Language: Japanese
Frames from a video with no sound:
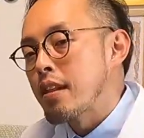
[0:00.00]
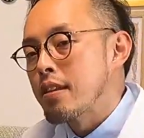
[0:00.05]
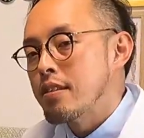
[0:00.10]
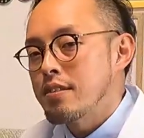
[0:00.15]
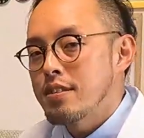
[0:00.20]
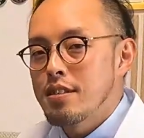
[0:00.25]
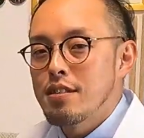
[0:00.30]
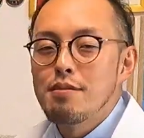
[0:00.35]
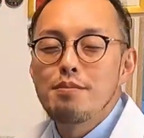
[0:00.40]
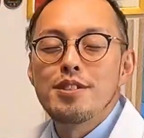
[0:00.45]
そ
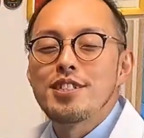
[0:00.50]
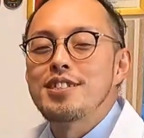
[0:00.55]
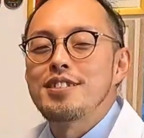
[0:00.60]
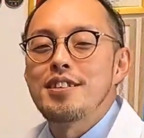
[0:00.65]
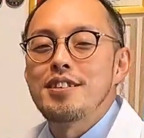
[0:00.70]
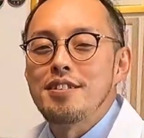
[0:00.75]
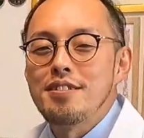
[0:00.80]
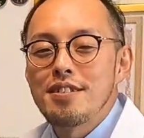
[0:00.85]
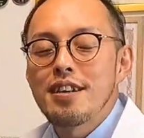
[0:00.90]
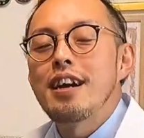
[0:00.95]
して面
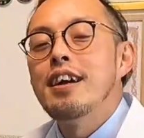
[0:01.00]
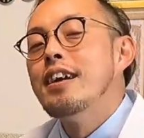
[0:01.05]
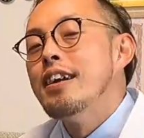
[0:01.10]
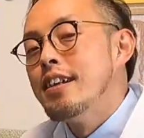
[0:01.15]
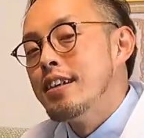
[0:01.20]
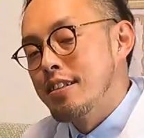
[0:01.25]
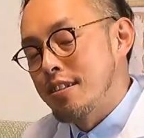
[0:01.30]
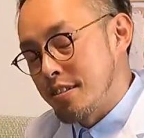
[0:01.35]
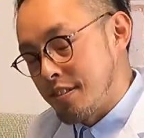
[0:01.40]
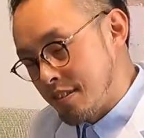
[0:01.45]
白いのが
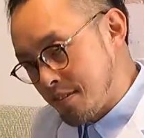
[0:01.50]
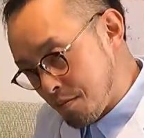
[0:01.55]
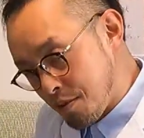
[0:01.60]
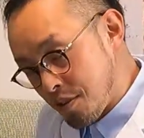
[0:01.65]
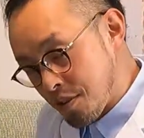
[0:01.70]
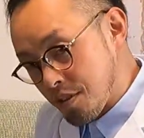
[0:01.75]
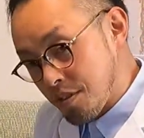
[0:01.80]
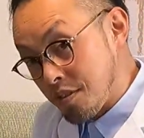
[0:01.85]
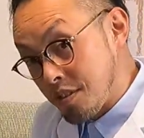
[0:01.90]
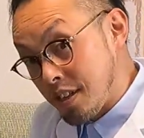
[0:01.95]
その
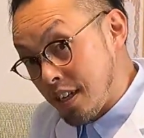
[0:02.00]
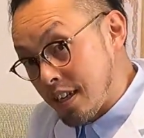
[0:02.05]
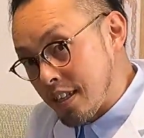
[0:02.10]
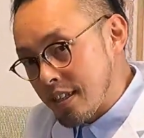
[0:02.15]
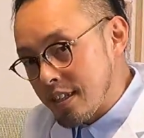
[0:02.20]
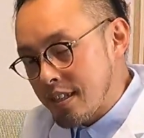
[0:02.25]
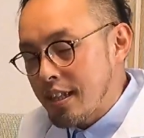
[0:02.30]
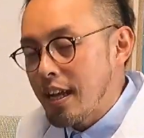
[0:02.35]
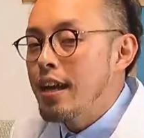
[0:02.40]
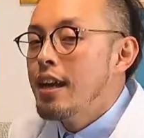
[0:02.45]
冒頭であっ
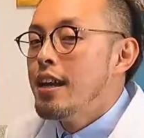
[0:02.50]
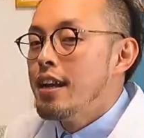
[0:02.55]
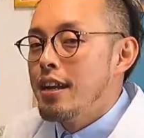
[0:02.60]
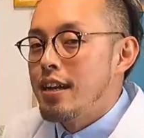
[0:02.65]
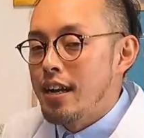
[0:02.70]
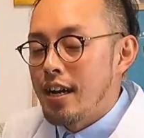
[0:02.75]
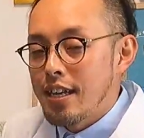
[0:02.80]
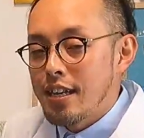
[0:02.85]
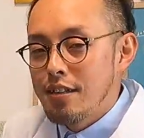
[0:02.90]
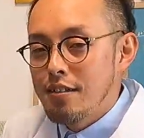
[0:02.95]
た
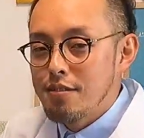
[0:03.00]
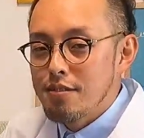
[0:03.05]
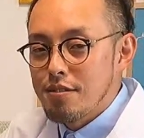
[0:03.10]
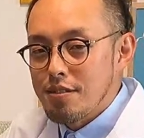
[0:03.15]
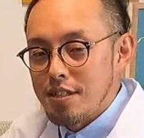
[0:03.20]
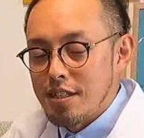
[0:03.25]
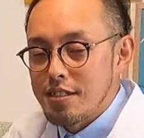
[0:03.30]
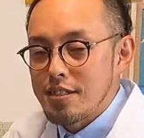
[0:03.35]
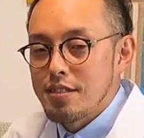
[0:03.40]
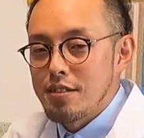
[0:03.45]
ライオンと
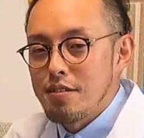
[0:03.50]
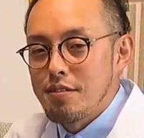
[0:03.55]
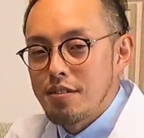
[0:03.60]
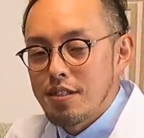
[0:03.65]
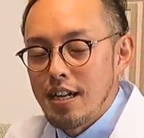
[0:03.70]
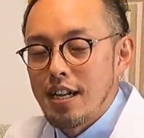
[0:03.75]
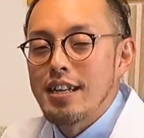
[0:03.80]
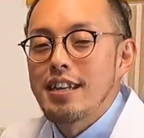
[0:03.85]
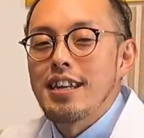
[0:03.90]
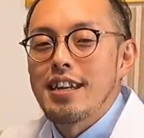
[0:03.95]
鉄道の
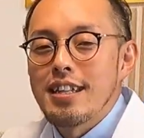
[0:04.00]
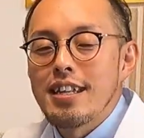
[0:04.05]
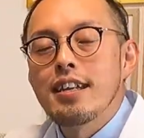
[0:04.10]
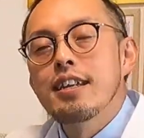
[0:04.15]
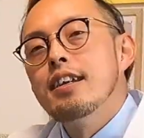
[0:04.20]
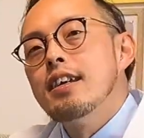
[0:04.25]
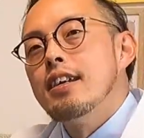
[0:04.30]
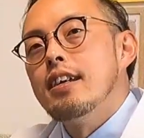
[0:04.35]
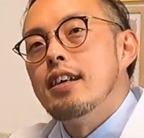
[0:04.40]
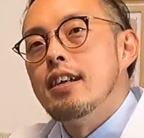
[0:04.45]
関係ね
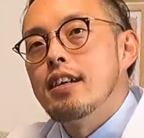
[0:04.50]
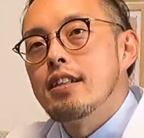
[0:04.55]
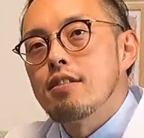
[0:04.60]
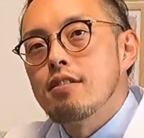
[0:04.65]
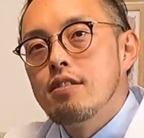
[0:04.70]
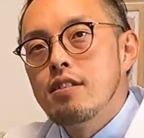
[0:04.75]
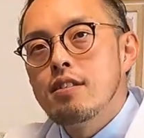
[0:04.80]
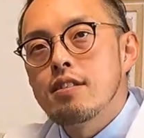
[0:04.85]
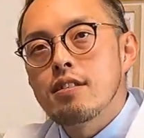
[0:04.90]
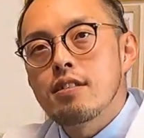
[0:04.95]
えっ、ー、と
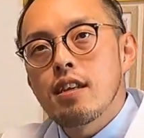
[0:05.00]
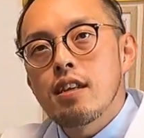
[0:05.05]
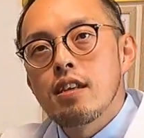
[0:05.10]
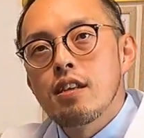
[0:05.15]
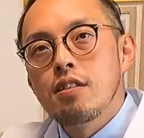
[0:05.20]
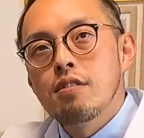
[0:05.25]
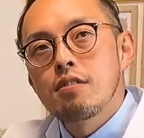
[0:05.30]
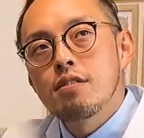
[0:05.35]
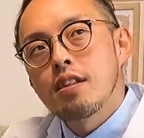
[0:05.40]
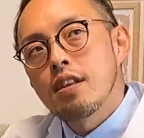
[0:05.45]

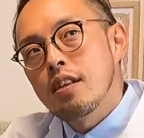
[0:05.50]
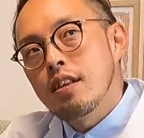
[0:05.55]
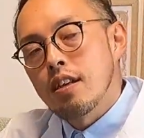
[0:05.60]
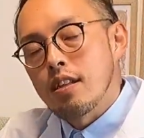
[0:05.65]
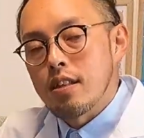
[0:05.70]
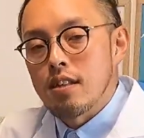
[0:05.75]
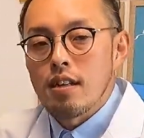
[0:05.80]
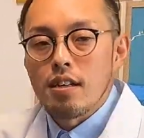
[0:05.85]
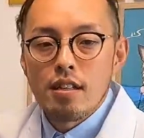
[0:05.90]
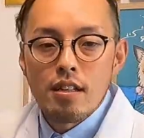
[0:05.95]
2004年
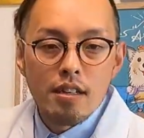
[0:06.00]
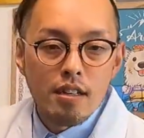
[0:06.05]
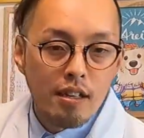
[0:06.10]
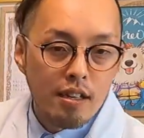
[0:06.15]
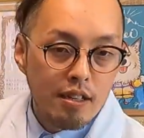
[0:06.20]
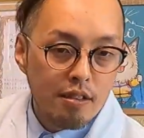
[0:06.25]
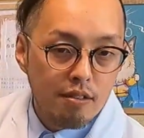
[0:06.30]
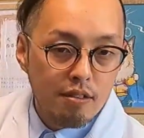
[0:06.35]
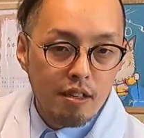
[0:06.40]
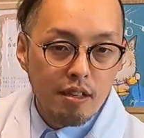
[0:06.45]
やったかな
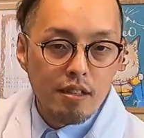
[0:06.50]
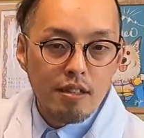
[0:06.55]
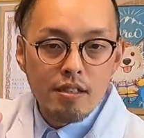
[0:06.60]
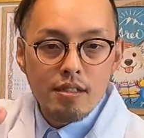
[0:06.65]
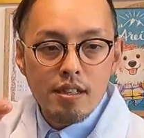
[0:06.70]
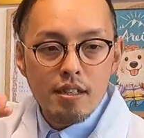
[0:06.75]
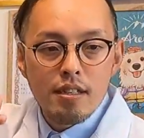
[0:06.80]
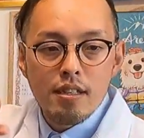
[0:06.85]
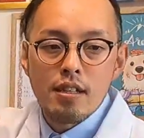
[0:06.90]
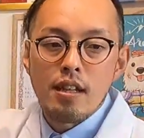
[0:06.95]
えっ、ー、とね
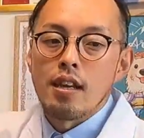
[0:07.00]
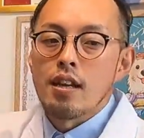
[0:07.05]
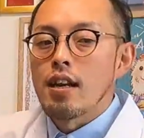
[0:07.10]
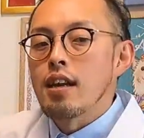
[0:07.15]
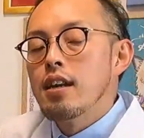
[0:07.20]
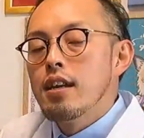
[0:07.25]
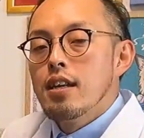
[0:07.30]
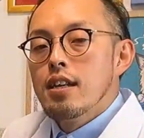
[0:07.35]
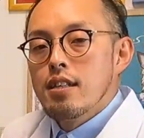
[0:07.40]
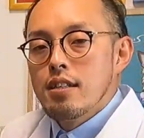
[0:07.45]
2002年
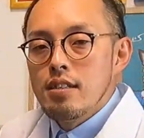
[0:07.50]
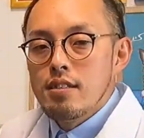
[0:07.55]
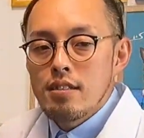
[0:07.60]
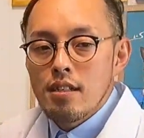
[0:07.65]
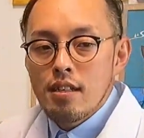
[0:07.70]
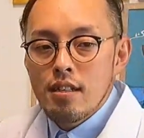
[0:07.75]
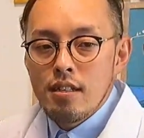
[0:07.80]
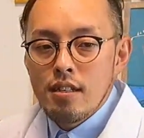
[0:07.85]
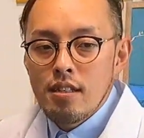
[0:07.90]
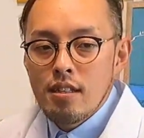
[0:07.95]
か
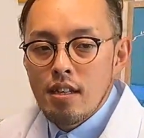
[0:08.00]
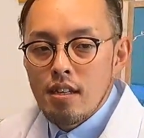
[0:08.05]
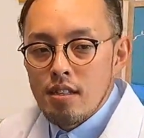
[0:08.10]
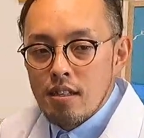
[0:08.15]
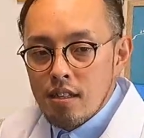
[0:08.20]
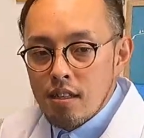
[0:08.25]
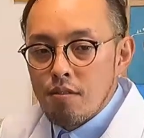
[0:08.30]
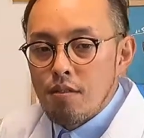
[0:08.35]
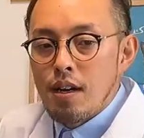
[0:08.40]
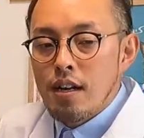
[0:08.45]
2002年
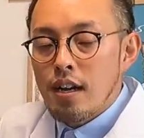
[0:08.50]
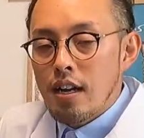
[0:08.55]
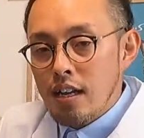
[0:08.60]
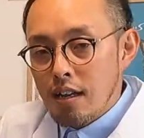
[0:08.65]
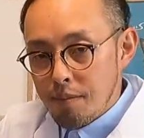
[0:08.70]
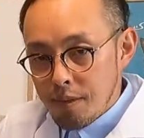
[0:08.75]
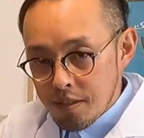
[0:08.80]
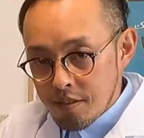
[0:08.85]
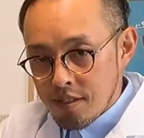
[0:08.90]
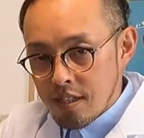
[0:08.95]
にね、和歌
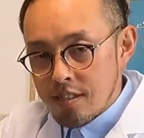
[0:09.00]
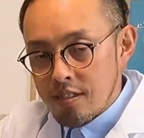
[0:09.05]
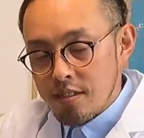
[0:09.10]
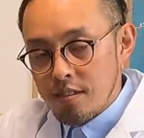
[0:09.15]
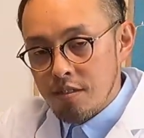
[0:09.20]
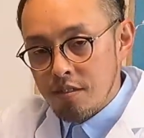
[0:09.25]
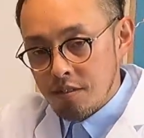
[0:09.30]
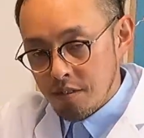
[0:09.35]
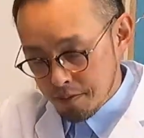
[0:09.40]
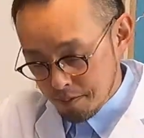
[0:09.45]
山の鉄
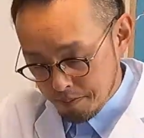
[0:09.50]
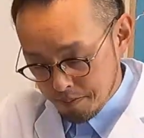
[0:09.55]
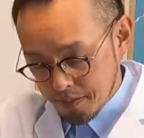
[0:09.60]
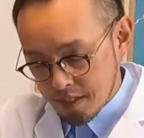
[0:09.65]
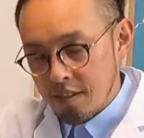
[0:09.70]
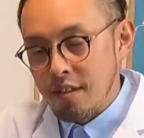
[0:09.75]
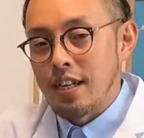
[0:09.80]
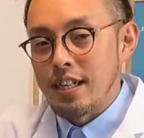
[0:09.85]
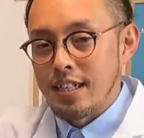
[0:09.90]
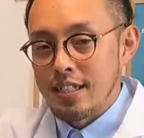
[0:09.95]
道の
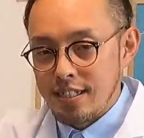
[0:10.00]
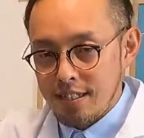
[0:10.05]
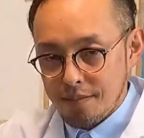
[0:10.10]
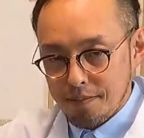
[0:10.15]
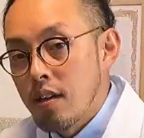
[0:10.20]
お話。